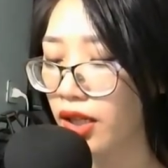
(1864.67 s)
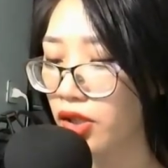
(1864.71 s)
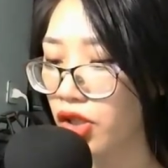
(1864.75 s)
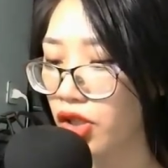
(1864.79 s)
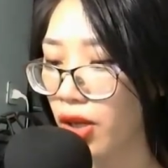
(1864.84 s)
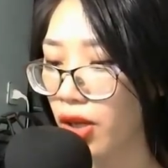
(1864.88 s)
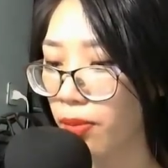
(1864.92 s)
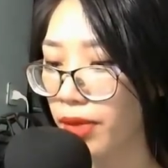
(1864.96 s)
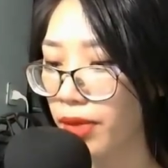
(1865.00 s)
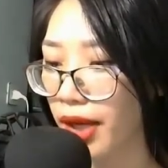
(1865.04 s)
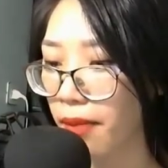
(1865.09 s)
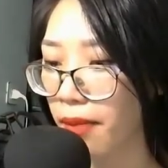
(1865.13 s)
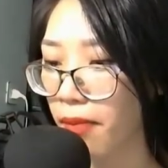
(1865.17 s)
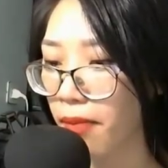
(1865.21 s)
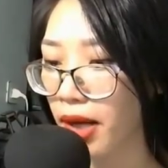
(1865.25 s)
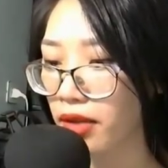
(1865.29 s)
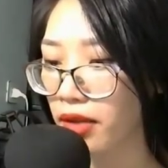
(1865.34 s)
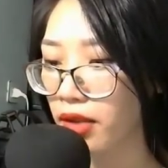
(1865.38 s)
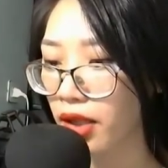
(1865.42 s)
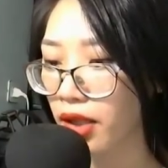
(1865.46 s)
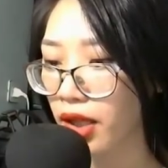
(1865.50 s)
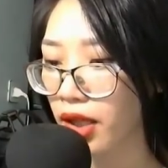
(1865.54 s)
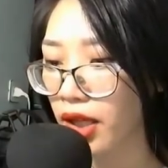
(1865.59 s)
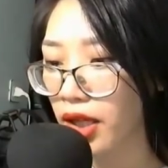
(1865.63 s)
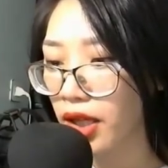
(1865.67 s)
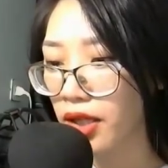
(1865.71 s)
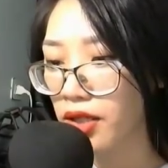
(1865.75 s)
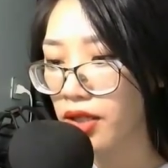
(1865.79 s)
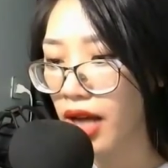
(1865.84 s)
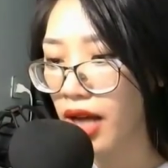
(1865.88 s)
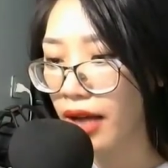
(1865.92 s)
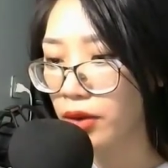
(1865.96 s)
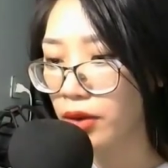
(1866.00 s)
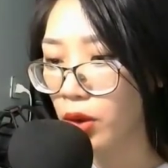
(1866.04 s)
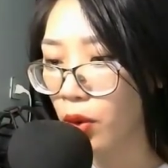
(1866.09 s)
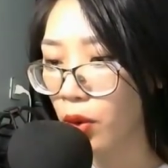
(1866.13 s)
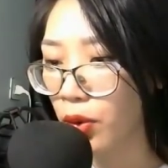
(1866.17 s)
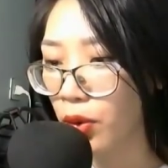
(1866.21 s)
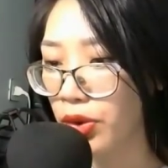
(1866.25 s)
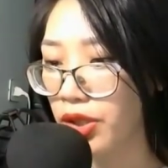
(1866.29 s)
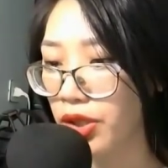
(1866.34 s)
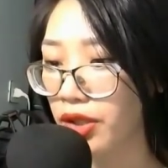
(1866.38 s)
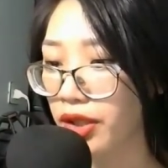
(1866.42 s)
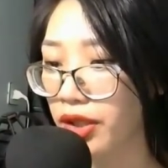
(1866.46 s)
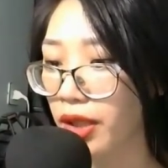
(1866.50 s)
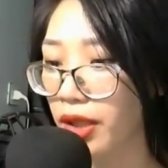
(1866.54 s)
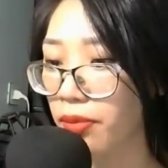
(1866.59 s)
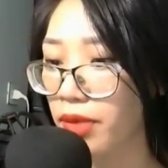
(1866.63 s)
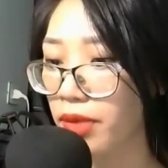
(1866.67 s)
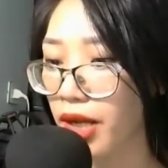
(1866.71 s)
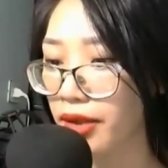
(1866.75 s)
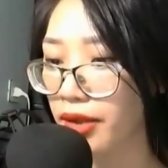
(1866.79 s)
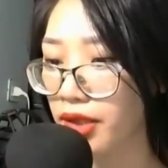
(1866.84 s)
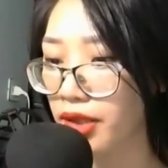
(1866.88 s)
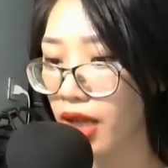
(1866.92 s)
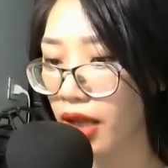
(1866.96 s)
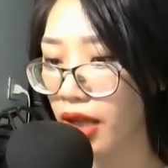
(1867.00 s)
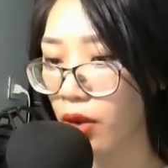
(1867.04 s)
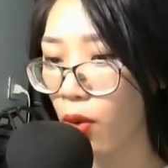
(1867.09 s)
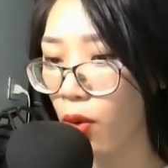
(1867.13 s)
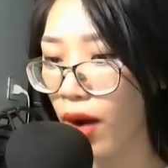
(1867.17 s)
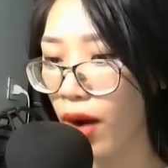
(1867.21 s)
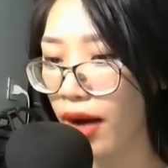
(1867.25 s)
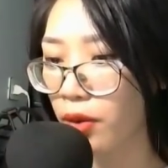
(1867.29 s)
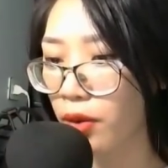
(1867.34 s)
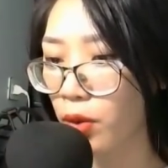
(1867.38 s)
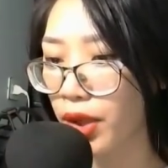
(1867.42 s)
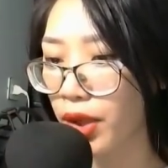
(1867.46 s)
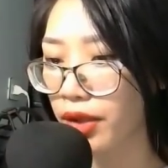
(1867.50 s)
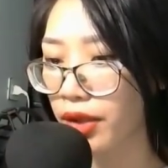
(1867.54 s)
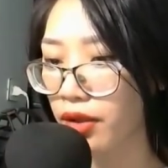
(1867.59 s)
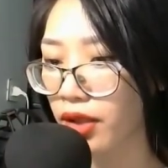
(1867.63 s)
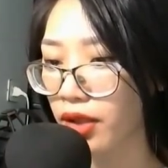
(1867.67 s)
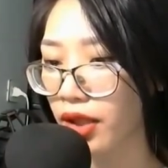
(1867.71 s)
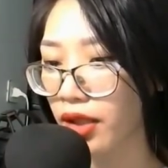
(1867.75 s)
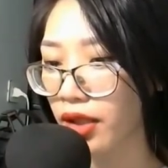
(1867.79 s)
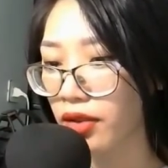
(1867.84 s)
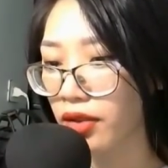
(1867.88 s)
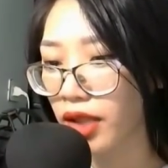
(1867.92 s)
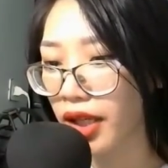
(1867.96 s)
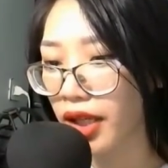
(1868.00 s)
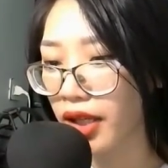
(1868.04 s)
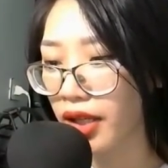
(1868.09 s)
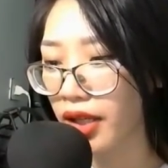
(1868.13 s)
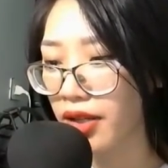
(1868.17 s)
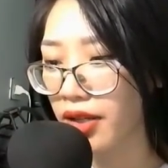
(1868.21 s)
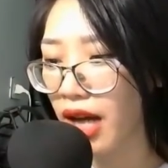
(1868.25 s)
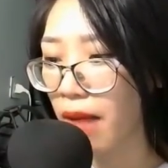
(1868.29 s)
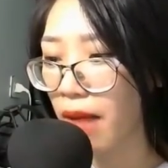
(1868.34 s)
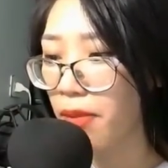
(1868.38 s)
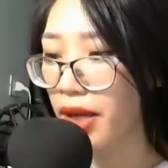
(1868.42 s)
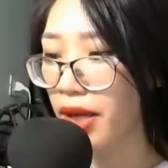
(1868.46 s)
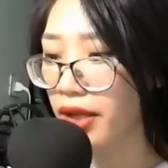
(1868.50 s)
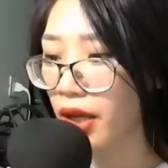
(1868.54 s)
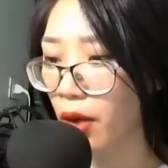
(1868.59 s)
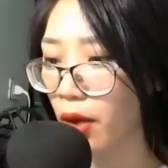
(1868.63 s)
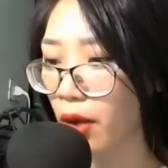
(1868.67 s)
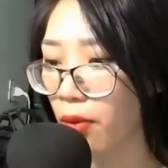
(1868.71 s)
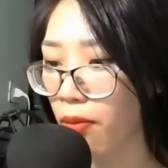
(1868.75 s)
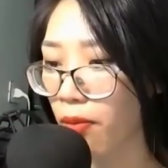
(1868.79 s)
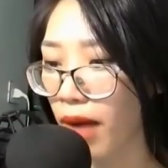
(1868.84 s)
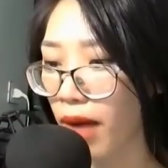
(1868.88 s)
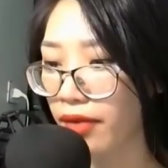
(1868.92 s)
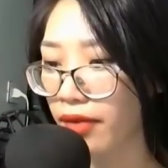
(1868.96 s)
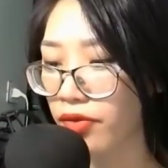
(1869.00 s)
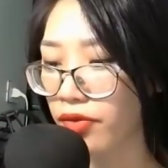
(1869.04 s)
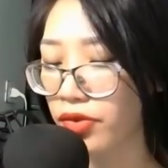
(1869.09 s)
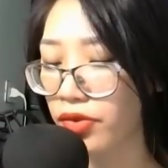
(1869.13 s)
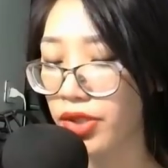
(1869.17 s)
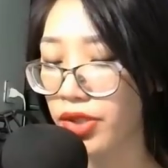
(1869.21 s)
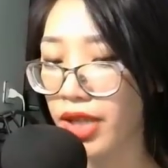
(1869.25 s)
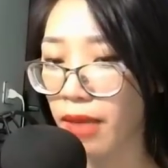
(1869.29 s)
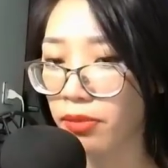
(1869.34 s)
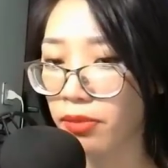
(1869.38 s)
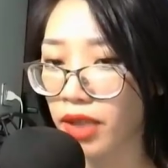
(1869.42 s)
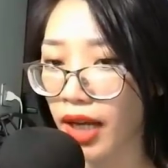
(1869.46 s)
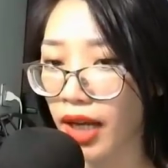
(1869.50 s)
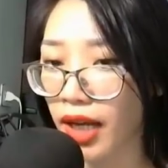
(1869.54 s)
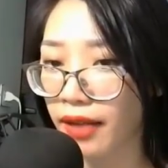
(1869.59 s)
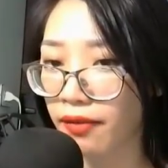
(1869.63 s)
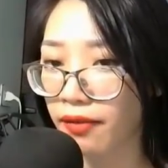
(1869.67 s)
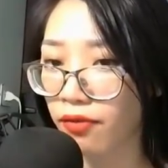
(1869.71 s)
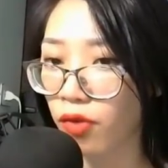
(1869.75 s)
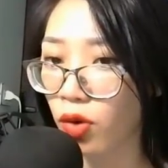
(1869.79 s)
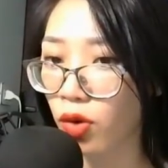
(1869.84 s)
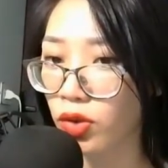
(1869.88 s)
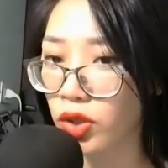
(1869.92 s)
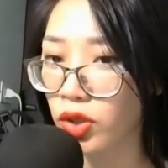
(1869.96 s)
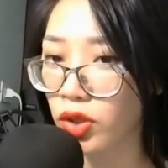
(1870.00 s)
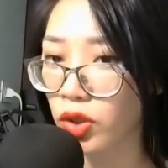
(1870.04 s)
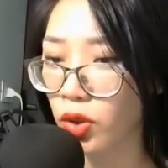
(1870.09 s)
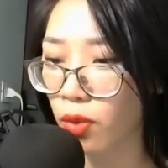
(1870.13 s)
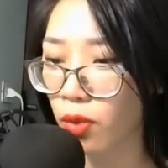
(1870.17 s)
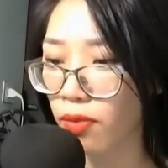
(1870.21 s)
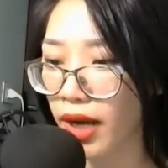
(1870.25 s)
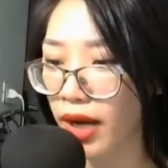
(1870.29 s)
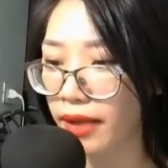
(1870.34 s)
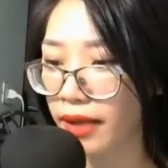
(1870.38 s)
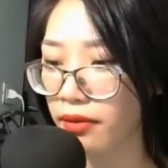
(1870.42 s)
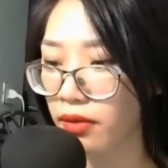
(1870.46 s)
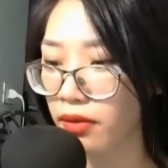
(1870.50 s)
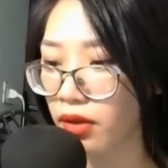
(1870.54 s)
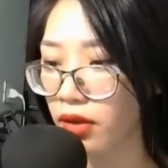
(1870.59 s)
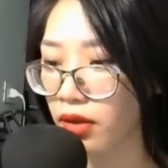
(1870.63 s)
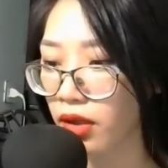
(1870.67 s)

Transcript: Trong nháy mắt, đại thù chưa kịp đến gần Hỏa Nguyệt thì đã bị Hồng Mang chém thành vô số mảnh.